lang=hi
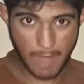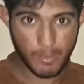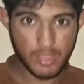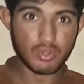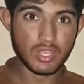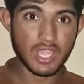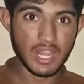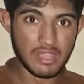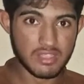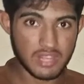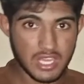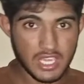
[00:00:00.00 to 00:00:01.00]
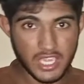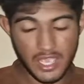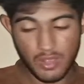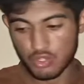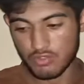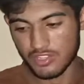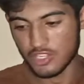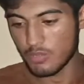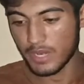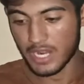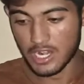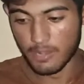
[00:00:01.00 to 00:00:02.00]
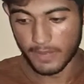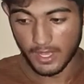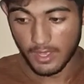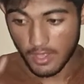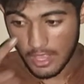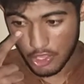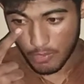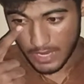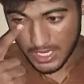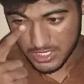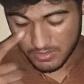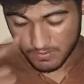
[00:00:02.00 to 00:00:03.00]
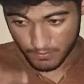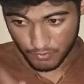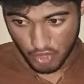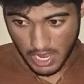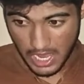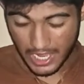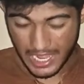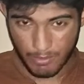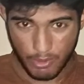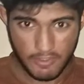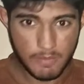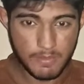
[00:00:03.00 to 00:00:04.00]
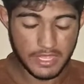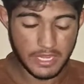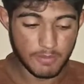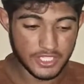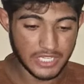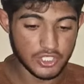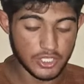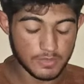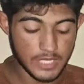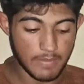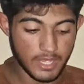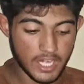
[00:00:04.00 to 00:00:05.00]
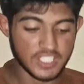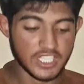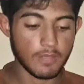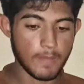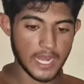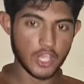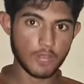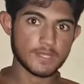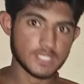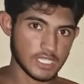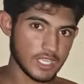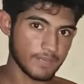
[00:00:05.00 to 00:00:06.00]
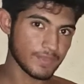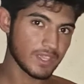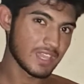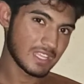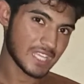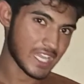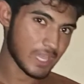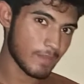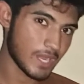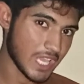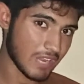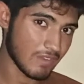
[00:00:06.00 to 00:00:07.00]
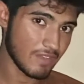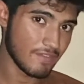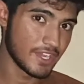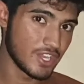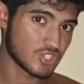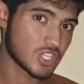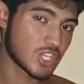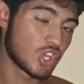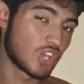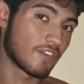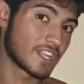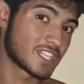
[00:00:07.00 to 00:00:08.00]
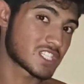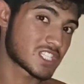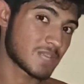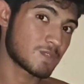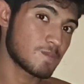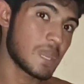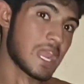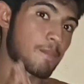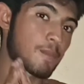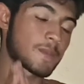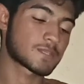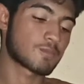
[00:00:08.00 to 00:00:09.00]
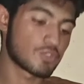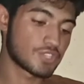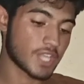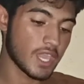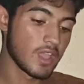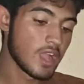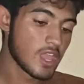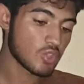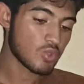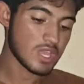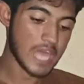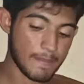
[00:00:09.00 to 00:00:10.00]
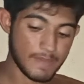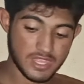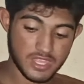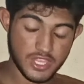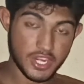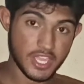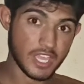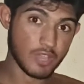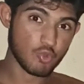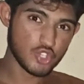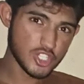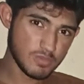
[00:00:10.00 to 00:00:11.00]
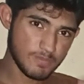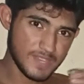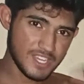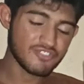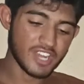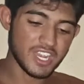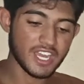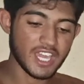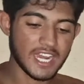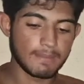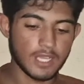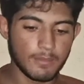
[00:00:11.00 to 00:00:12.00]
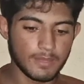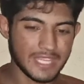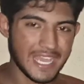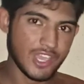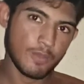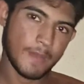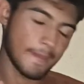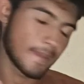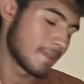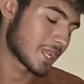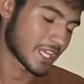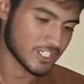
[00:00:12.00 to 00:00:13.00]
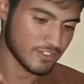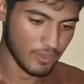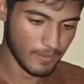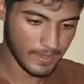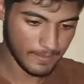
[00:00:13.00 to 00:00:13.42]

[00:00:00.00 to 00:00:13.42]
कैमरा धोने की क्लासेस लेके आया हूँ तो वीडियो बनाना पड़ा तो गई जो है अगर आपको वीडियो पसंद है प्लीज़ चैनल सब्सक्राइब करें साथ में बेल आइकन प्रेस कर दें ताकि हमारी आने वाली वीडियोस की नोटिफिकेशन सबसे पहले आपके पास पहुँच सके तो आप कुछ भी ट्राई ना करना पड़ेगा मैं थैंक यू बाय बाय मिलेंगे नेक्स्ट वीडियो